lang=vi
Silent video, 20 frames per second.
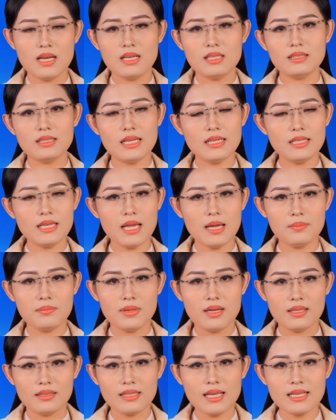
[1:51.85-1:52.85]
Đến đêm,
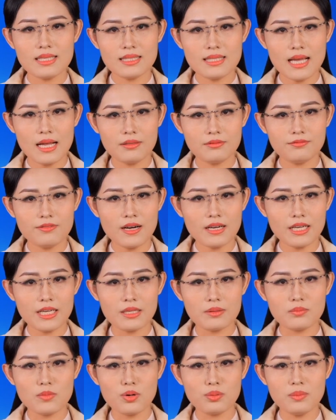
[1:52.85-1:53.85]
test nhanh phát
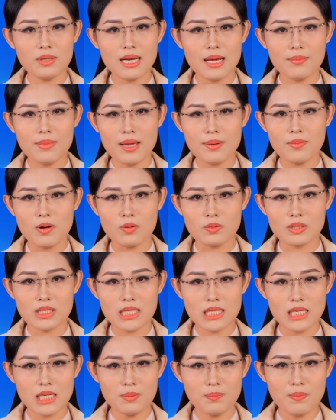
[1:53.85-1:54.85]
hiện bốn mươi lăm em học
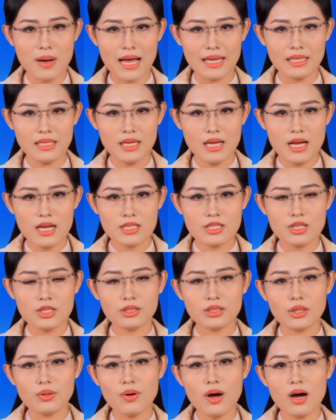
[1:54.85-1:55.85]
sinh lớp bảy, trường
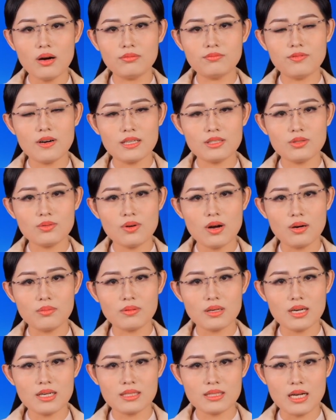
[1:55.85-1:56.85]
tiểu học và trung học
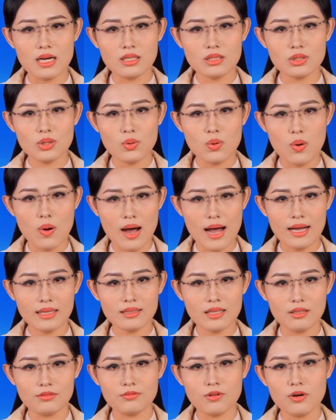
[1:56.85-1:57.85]
cơ sở Chu Hóa,
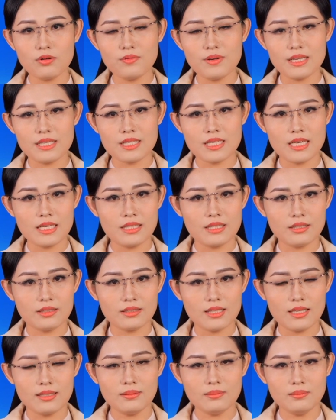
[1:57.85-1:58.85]
thành phố Việt Trì dương
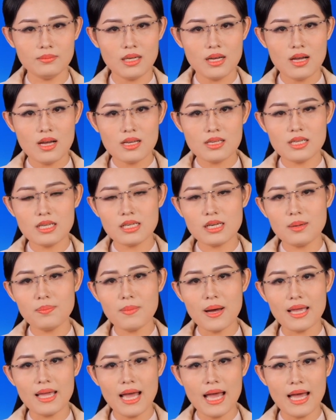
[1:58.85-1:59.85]
tính. Riêng lớp
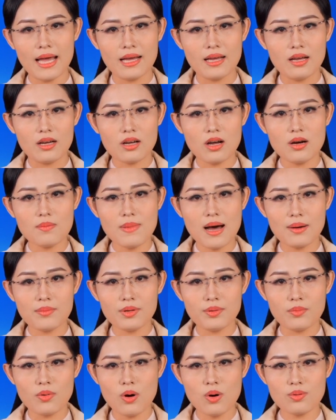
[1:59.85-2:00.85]
bảy A có ba
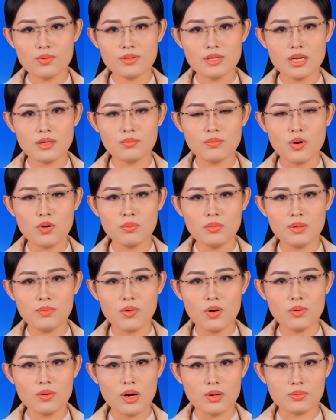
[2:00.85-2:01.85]
mươi mốt trên bốn mươi
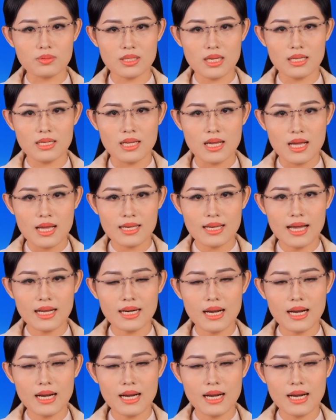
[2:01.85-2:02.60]
mốt học sinh đang